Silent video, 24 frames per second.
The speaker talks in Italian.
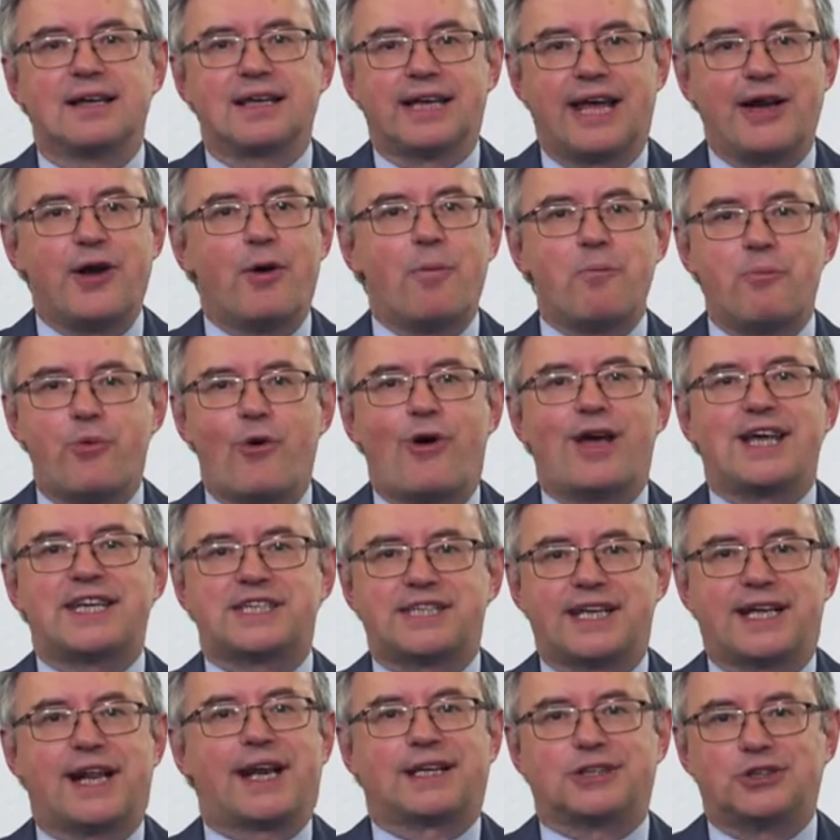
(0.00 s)
che non può
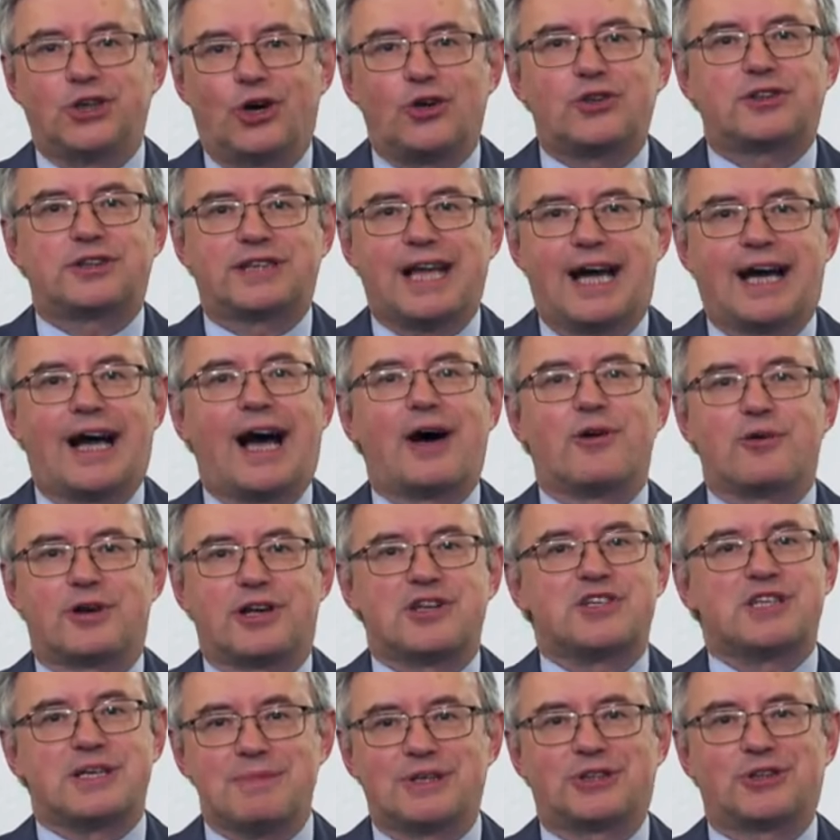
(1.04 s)
essere ridotta a un
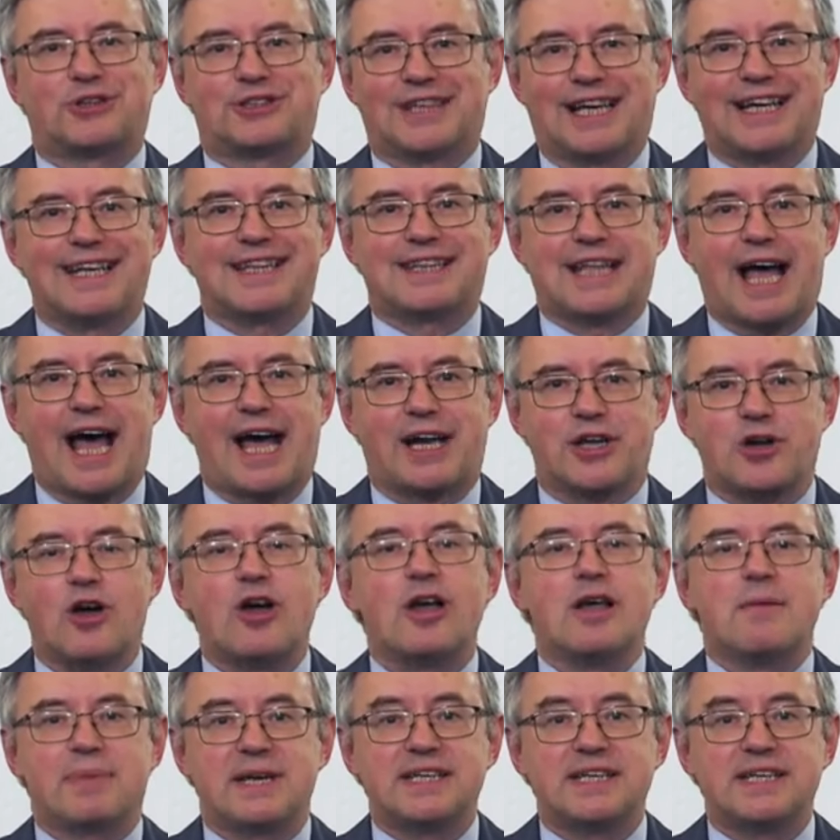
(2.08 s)
regime totalitario.